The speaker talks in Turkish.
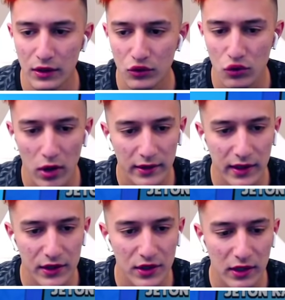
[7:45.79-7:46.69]
Çok altın
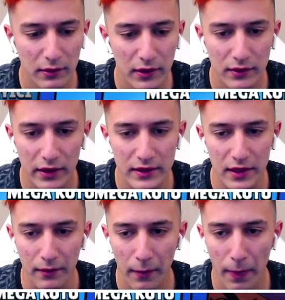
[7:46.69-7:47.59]
harcadık ama
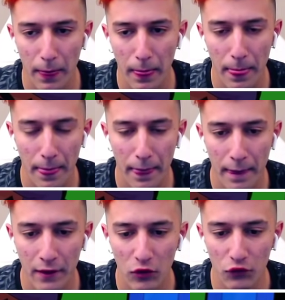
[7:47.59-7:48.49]
neyse.
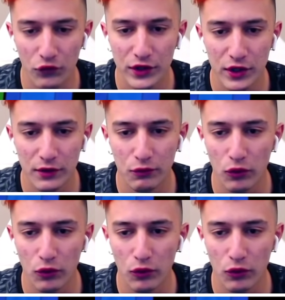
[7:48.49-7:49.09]
Viking Bull.